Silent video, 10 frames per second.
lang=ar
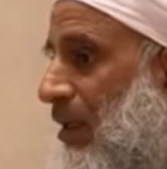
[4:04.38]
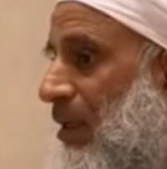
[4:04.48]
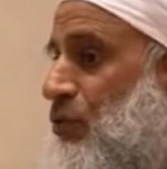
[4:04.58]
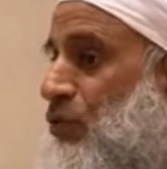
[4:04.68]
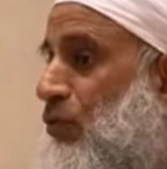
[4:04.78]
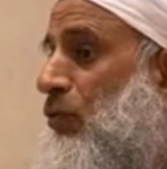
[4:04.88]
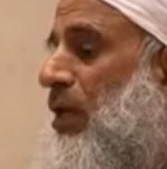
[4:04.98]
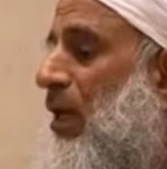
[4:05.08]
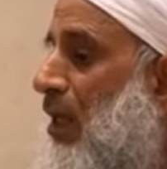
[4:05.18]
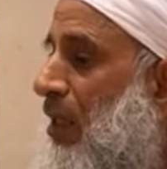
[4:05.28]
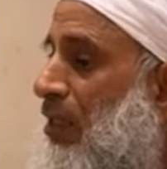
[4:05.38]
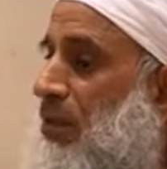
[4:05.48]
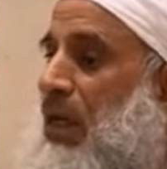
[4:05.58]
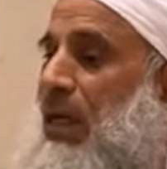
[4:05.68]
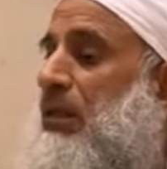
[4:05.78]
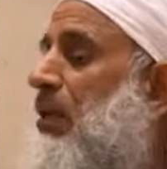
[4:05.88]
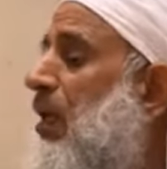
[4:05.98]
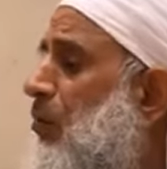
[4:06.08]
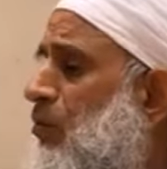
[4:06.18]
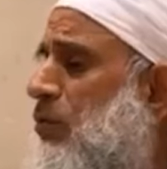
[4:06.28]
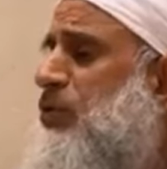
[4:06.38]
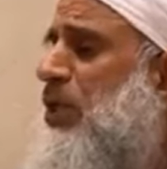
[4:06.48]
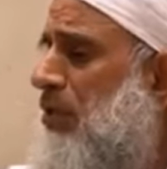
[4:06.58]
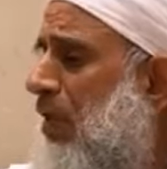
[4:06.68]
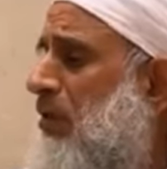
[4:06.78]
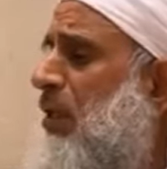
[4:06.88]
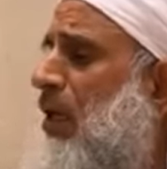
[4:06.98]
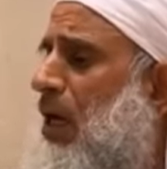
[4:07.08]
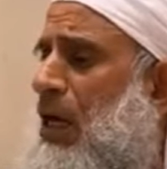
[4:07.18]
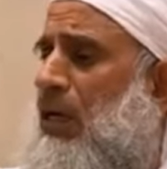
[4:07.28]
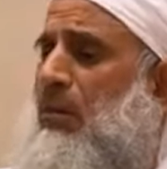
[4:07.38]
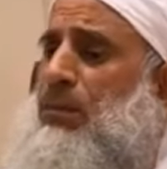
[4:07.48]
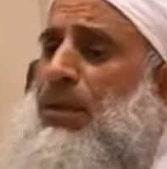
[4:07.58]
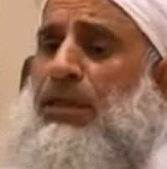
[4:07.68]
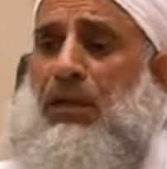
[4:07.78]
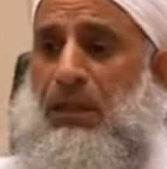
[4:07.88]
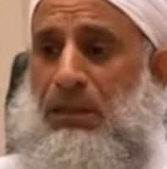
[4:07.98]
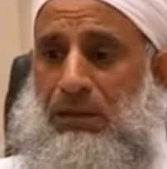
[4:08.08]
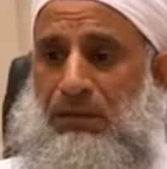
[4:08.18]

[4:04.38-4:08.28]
شؤونها إدارتها وكل شيء تحت الحاكم البريطاني